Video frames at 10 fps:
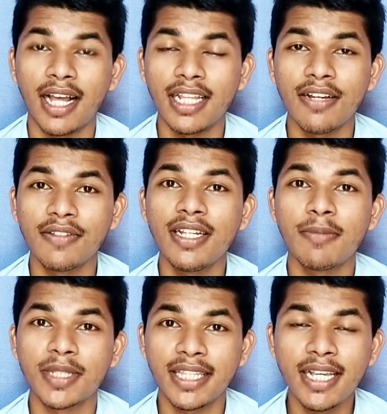அதாவது
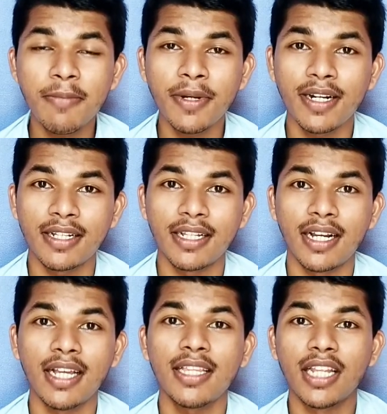நம்ம திங்க்
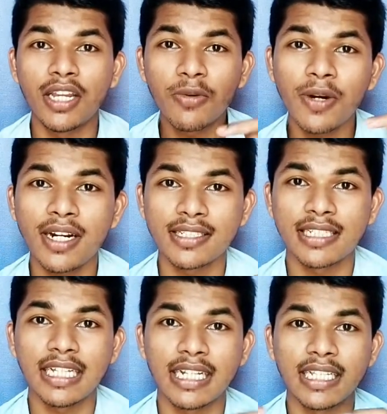பண்றதெல்லாம் இந்த
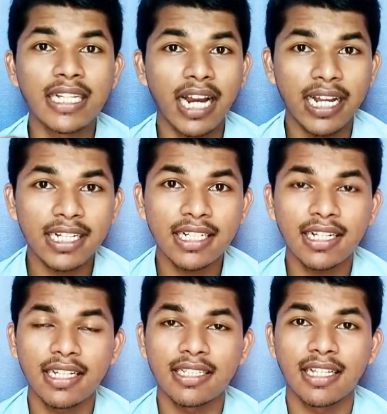நியூரான்ஸுங்கிறது கனெக்டா
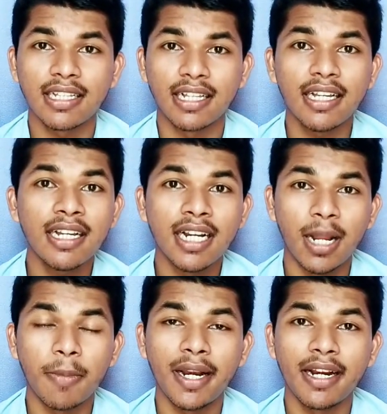இருந்தாதான்
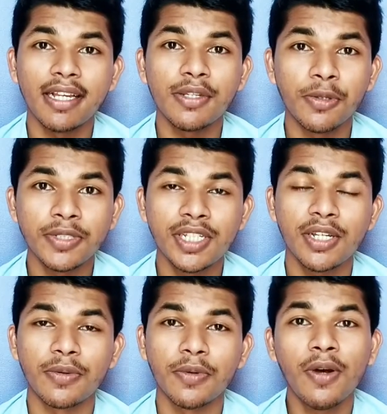நம்மளால
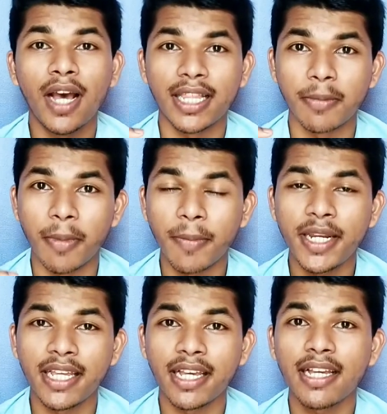யோசிக்கவும் அந்த
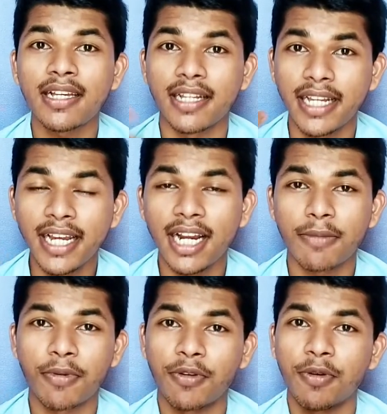மெமரியை
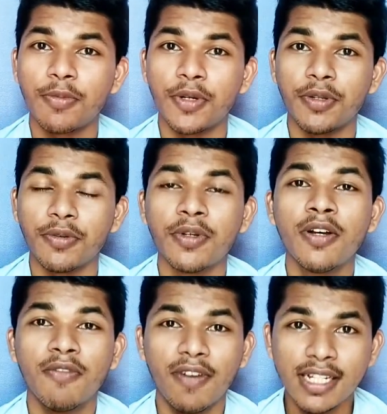ரீகலெக்ட் பண்ணவும் முடியும்
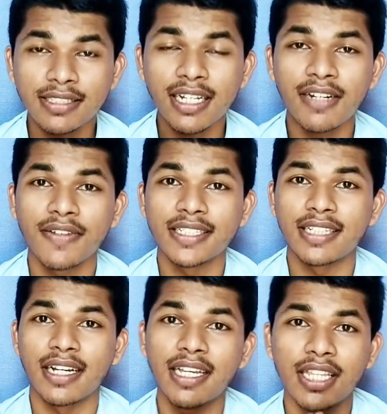வயசாக
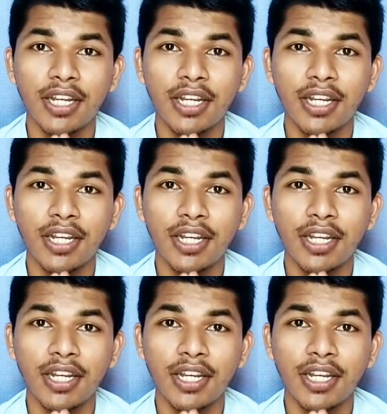வயசாக இந்த